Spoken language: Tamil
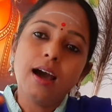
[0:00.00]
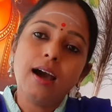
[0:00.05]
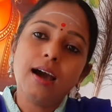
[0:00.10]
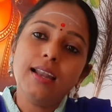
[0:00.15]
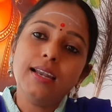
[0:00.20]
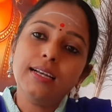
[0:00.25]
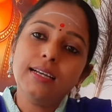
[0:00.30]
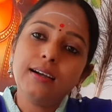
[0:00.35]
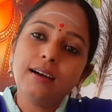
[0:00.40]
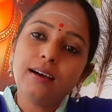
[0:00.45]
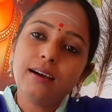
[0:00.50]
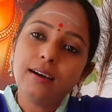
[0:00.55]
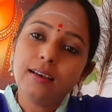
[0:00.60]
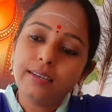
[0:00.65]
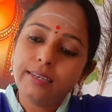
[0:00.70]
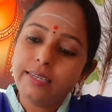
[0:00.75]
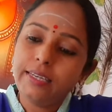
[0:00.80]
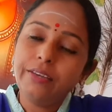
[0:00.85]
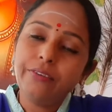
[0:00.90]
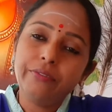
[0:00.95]

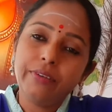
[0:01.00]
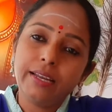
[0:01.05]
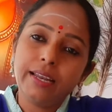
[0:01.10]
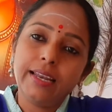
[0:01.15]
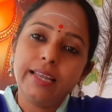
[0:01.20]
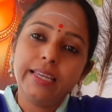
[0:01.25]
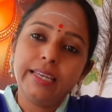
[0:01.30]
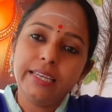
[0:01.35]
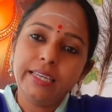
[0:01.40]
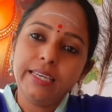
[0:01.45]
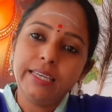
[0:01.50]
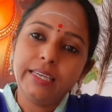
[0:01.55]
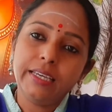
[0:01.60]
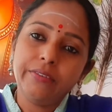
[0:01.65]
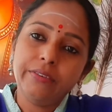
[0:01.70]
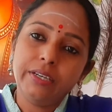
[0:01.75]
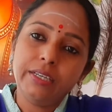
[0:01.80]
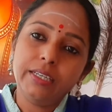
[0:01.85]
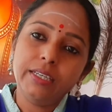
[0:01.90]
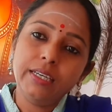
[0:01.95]
ஆள்காட்டி விரலை
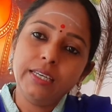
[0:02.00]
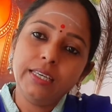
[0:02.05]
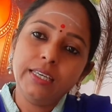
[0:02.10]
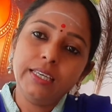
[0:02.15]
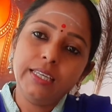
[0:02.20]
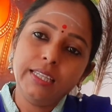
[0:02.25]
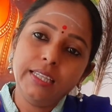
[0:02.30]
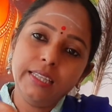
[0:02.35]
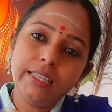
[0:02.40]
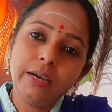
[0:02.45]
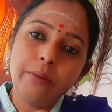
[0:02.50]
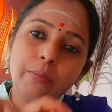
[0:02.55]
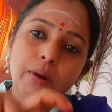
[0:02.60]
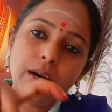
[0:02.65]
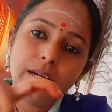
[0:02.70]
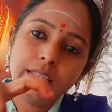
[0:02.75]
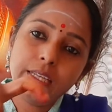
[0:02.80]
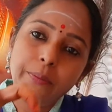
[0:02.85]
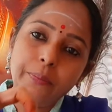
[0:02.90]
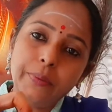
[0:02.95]
நீக்கிவிட்டு இந்த
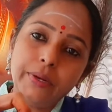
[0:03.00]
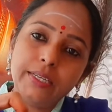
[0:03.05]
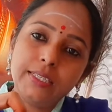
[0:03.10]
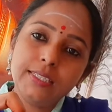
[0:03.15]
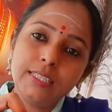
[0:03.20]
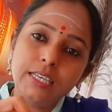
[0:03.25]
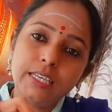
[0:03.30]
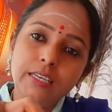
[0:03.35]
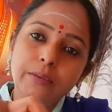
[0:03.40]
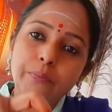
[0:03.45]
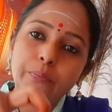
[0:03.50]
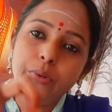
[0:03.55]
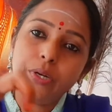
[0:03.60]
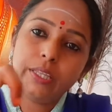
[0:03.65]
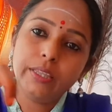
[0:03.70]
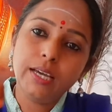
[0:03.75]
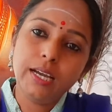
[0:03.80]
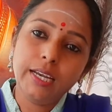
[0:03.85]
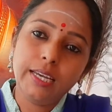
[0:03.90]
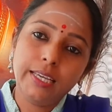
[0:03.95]
மாதிரி பிடிச்சு இப்படி
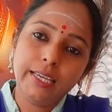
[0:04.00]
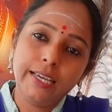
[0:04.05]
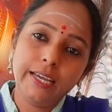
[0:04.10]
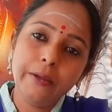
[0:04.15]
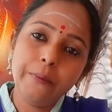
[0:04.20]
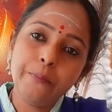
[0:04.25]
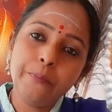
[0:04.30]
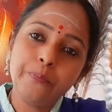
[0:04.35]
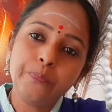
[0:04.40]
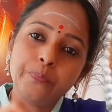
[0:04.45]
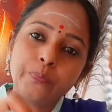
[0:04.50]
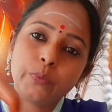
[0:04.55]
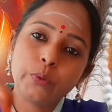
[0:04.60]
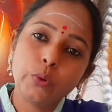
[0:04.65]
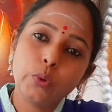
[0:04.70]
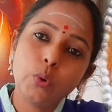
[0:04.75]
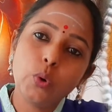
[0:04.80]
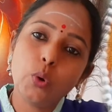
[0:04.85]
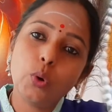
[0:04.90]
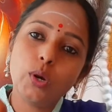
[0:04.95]
தான் நீங்கள்
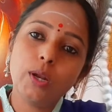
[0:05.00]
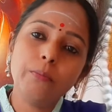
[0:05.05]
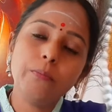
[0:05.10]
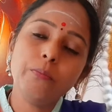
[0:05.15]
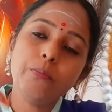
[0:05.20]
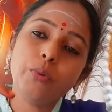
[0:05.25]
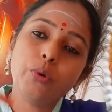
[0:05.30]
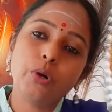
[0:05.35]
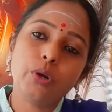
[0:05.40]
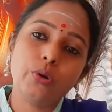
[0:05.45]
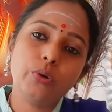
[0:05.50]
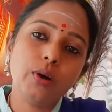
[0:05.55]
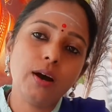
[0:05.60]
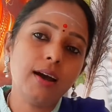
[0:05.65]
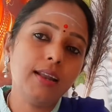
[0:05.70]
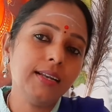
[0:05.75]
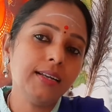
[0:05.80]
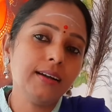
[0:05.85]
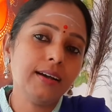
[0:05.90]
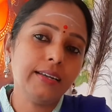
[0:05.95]
கோலம் போடணும்
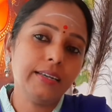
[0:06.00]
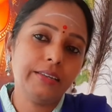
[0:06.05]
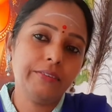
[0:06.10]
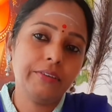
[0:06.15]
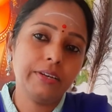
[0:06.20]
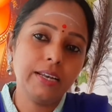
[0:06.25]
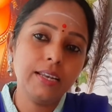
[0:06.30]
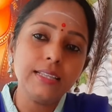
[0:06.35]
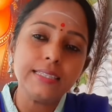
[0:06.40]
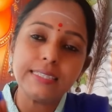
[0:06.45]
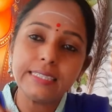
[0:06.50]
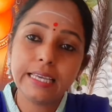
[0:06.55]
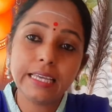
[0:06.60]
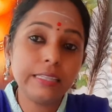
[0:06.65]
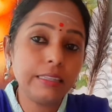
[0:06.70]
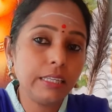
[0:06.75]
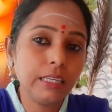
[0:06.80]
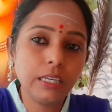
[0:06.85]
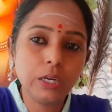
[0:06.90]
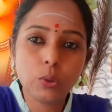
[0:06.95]
ஆள்காட்டி விரல்
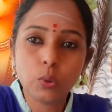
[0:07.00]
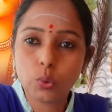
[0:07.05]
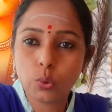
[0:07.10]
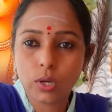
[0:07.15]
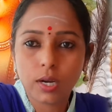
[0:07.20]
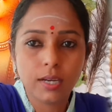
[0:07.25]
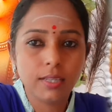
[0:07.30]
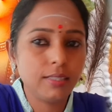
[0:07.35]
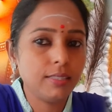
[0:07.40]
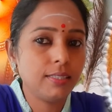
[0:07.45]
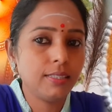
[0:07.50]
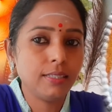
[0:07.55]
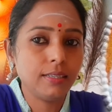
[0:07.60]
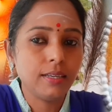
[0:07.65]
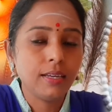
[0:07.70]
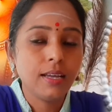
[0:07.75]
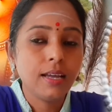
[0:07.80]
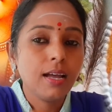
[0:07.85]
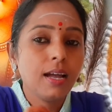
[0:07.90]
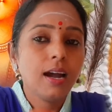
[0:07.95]
சேர்த்திக்கக்கூடாது
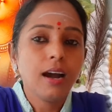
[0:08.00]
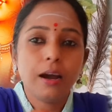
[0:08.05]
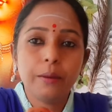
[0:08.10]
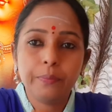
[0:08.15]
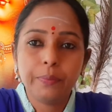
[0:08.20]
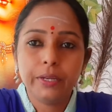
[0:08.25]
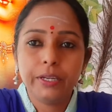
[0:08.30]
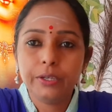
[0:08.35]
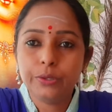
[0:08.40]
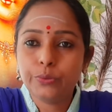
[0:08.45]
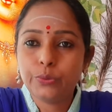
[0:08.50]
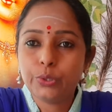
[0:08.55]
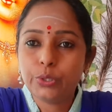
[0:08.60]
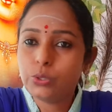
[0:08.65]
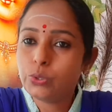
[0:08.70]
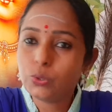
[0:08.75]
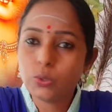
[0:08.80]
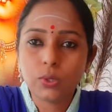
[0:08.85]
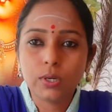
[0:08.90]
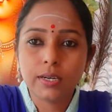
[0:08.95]
அப்படின்னு ஒரு
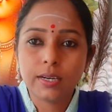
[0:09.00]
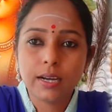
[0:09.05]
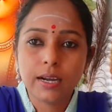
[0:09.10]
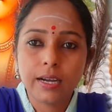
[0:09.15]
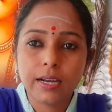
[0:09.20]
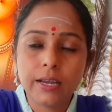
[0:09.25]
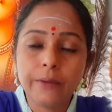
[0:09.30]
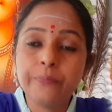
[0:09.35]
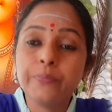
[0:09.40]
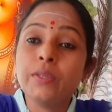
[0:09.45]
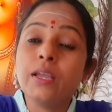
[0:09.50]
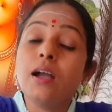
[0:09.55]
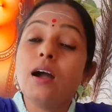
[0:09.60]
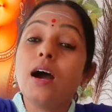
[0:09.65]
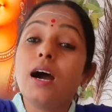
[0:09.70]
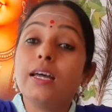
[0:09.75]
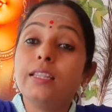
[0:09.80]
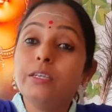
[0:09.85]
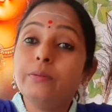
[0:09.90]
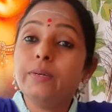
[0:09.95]
சொல்கிறாங்க
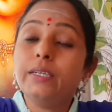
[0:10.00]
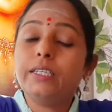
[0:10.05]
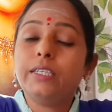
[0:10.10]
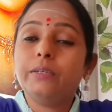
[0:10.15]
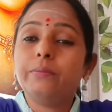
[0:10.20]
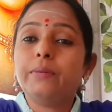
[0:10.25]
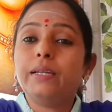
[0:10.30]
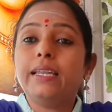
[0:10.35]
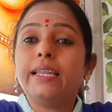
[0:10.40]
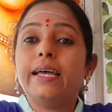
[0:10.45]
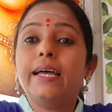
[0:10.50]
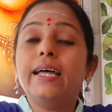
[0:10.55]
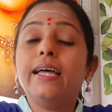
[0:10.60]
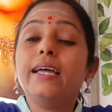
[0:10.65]
அது மட்டுமல்ல